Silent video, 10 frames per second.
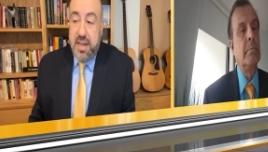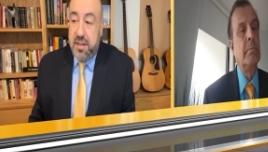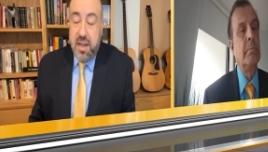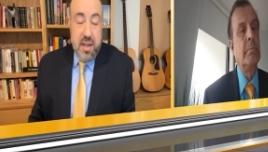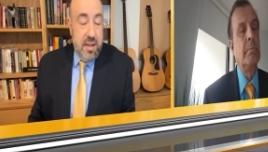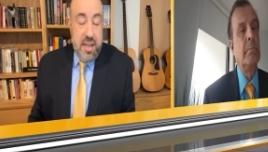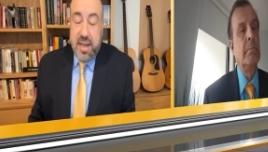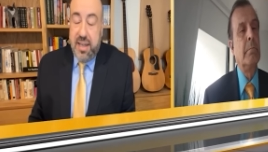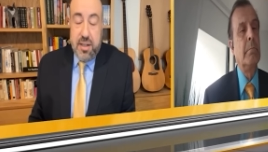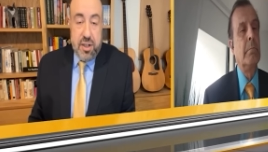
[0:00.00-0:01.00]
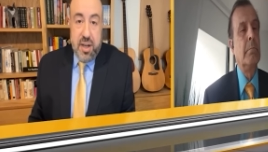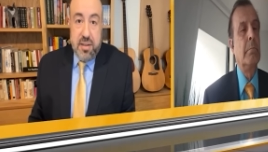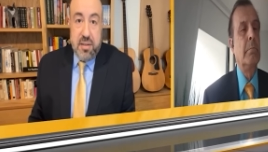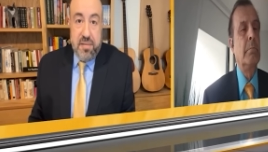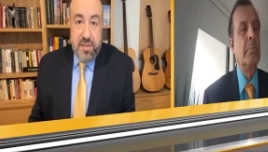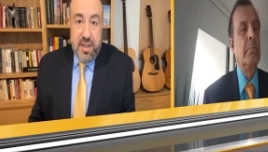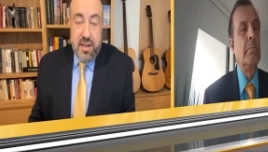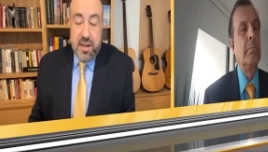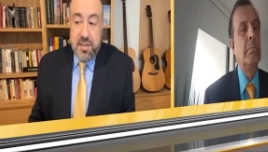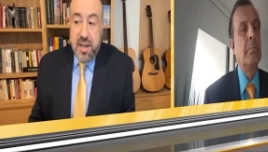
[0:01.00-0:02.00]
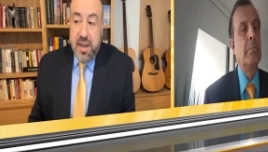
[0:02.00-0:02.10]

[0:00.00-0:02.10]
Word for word: нет никаких шансов выиграть,